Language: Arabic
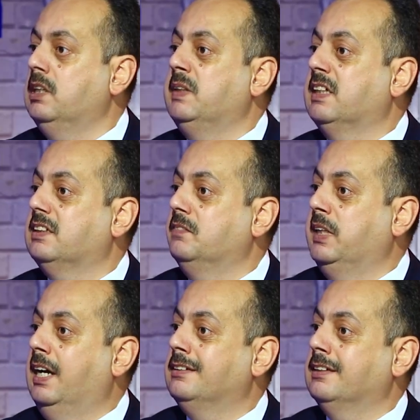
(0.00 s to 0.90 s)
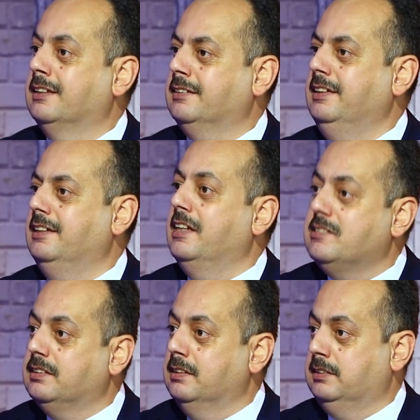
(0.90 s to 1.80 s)
الى مناعه القطيع
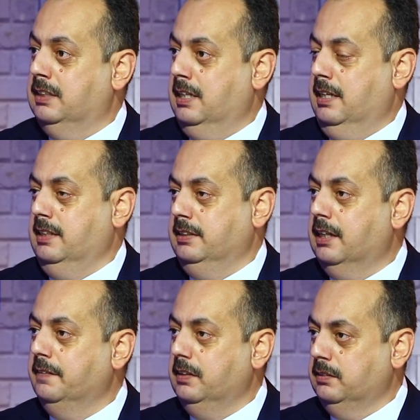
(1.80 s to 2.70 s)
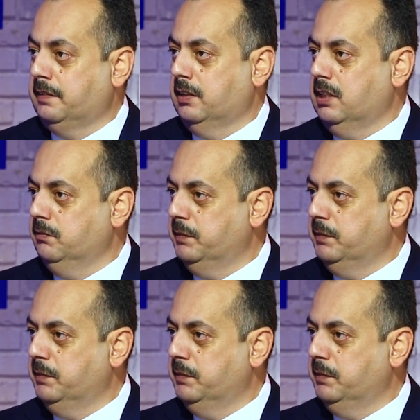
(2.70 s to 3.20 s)
ليست انتهاء يعني م. هذه النظره كانت في